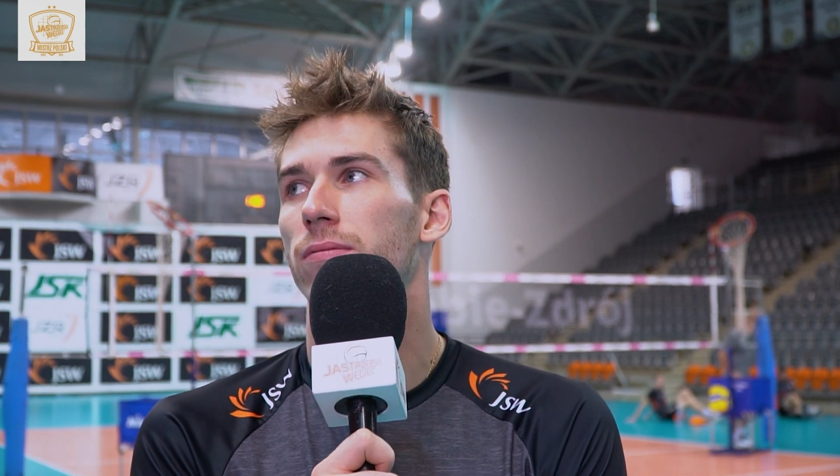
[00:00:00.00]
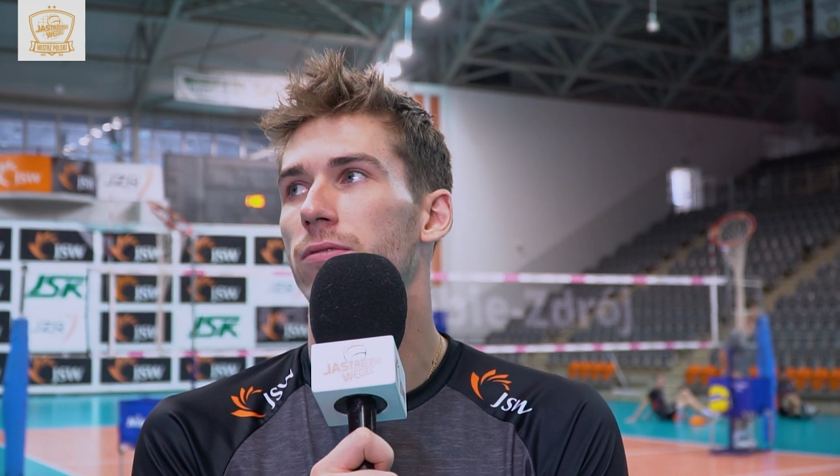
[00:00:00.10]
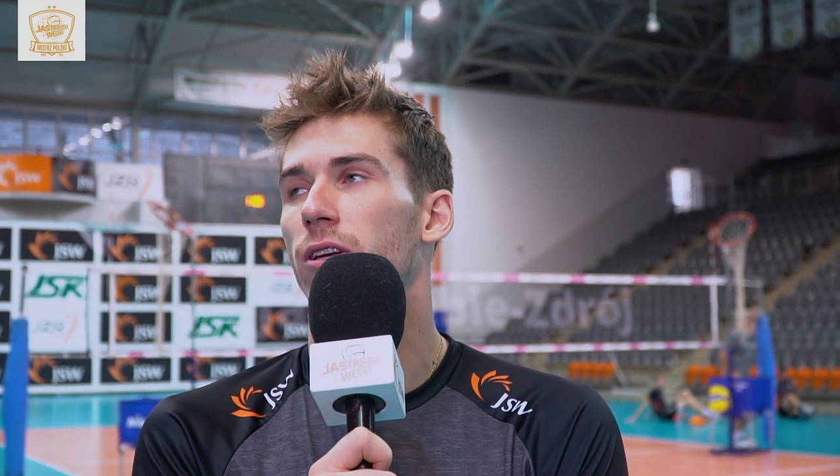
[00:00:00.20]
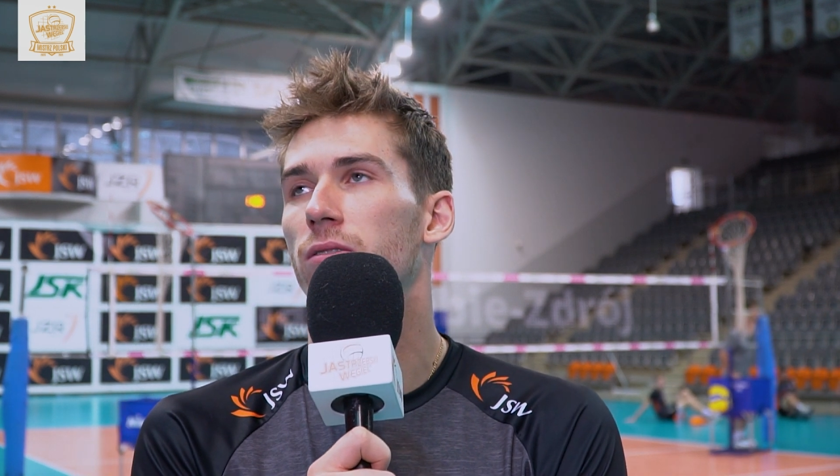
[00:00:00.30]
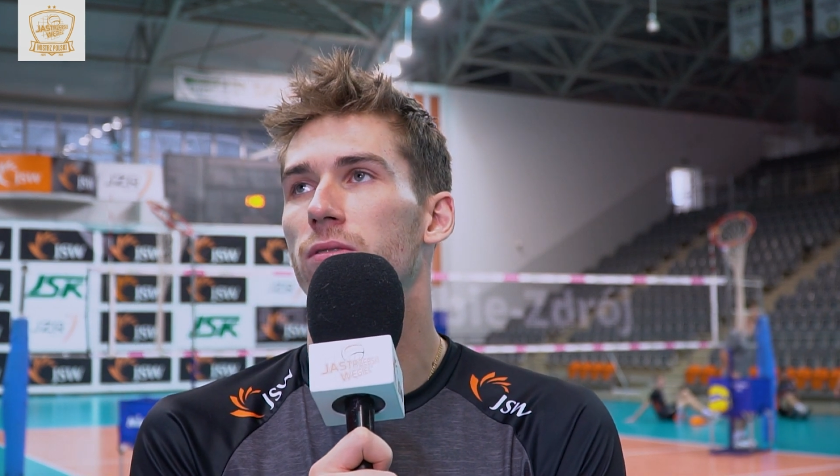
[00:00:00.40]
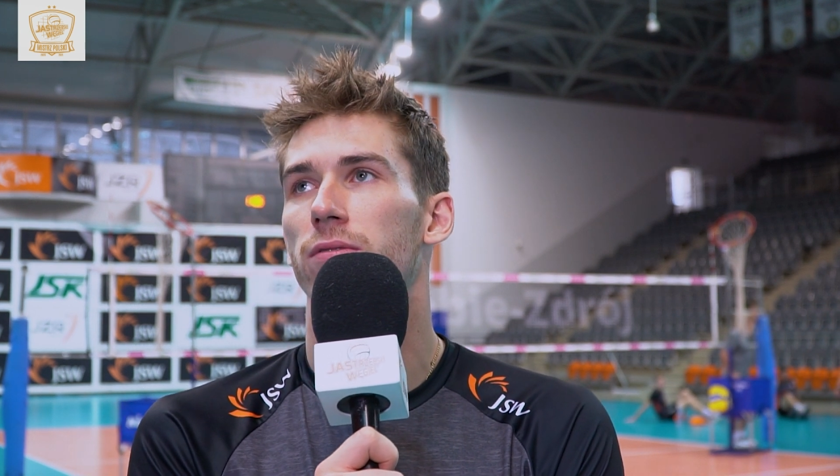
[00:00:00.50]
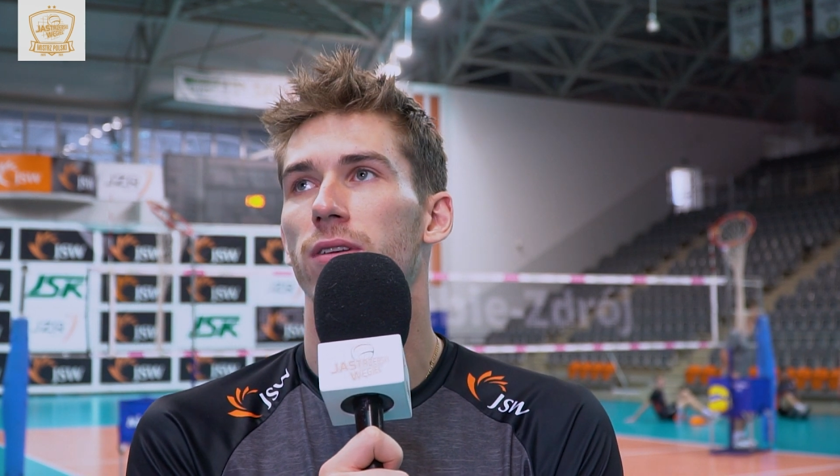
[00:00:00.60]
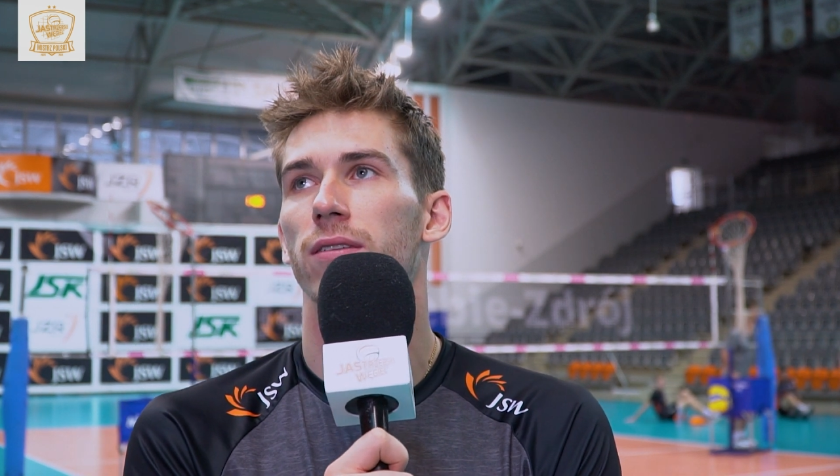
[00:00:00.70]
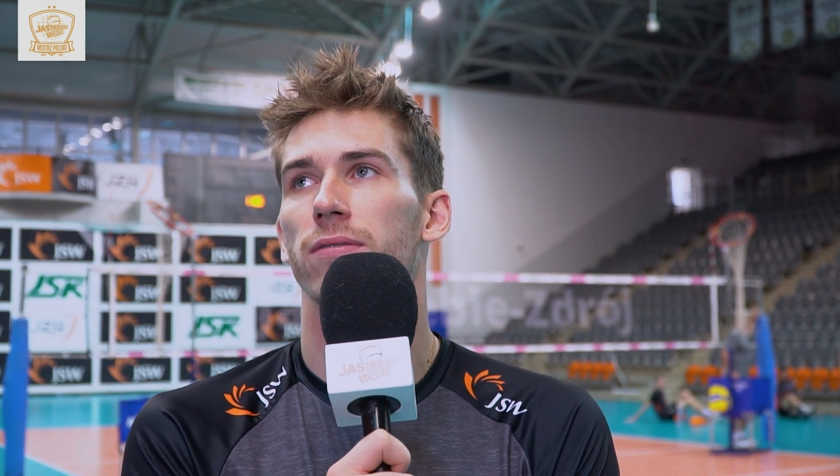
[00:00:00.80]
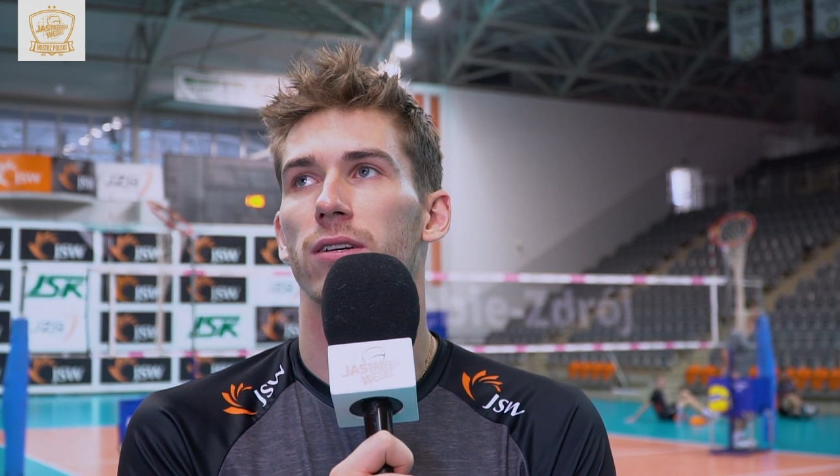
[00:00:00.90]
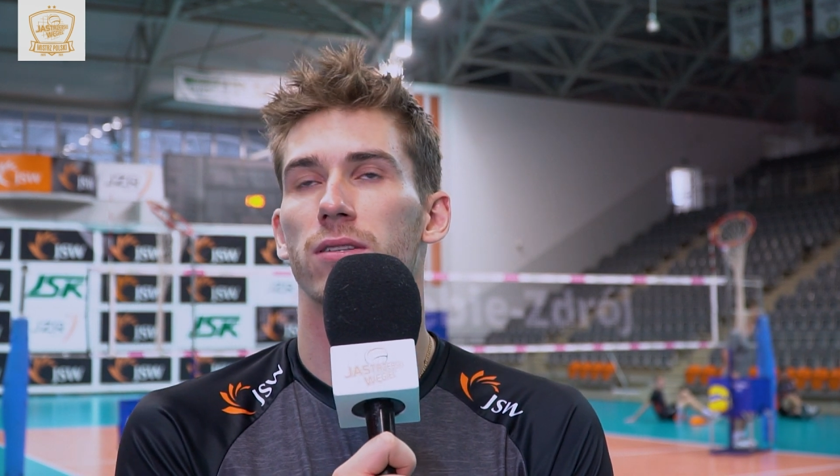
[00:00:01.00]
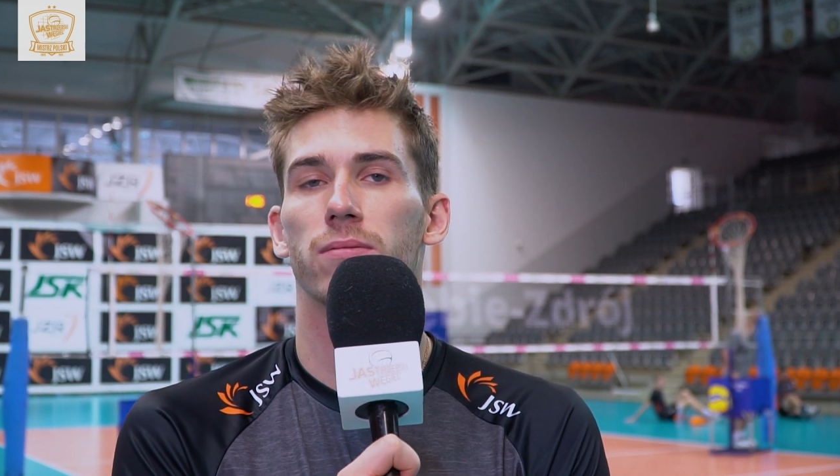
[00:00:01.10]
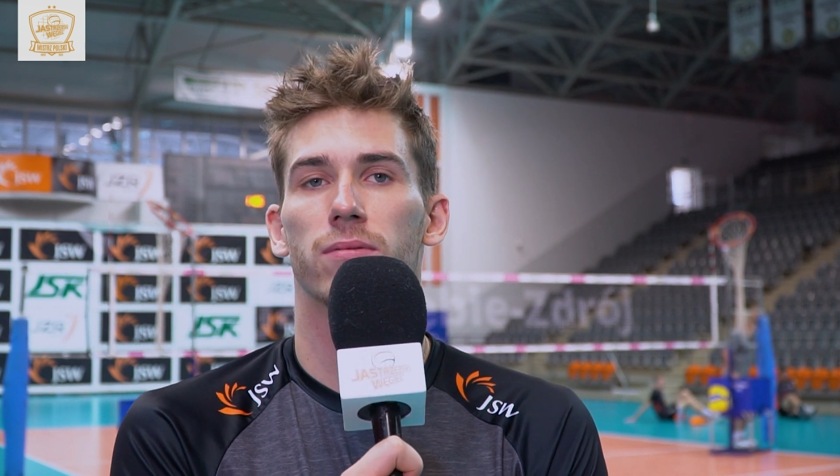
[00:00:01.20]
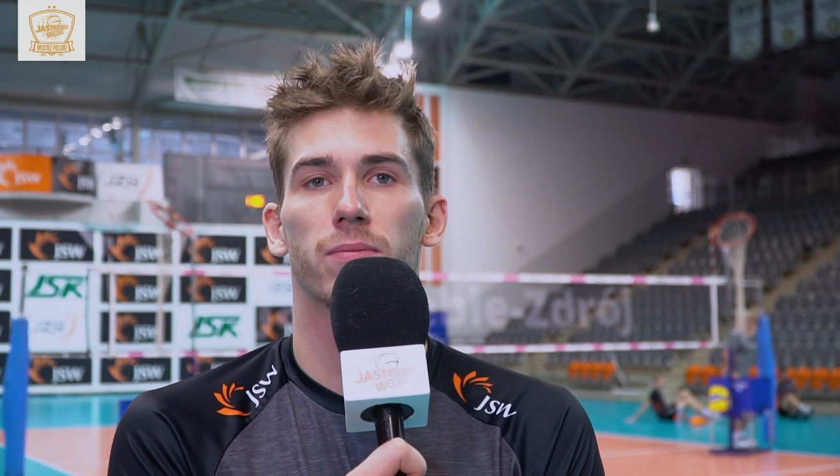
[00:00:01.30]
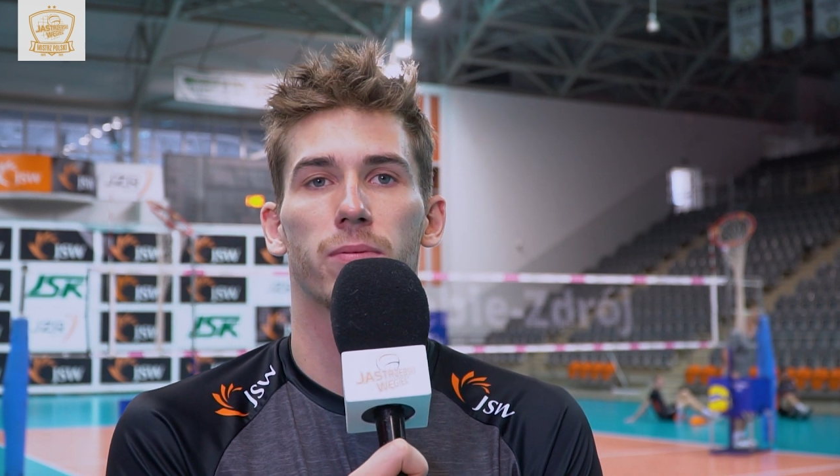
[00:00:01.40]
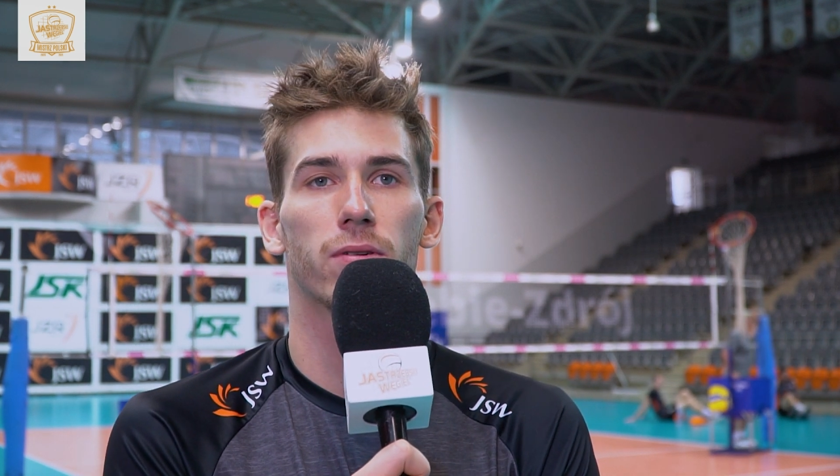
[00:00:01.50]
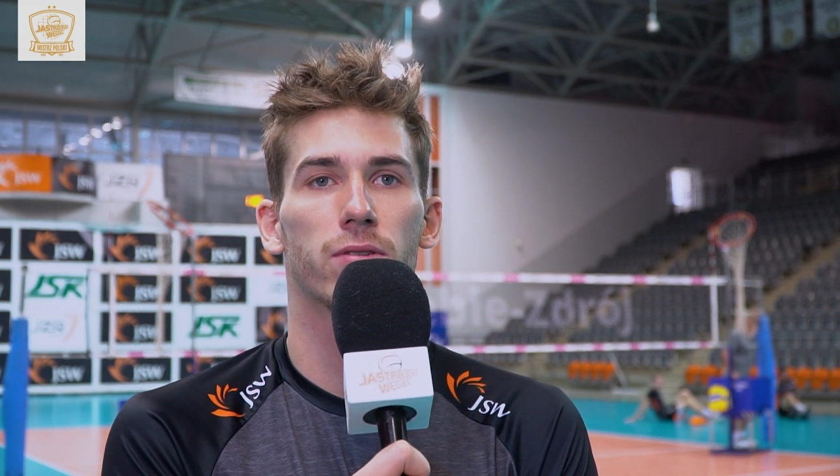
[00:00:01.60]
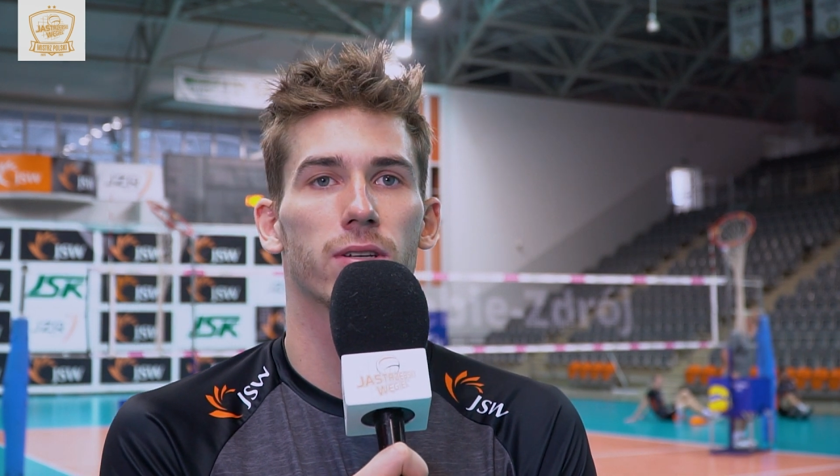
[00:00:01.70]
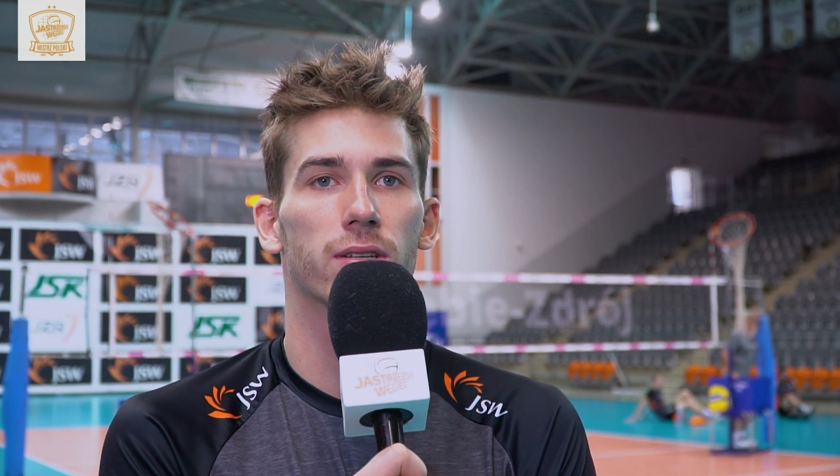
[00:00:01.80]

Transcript: w siatkówce, ale w każdym sporcie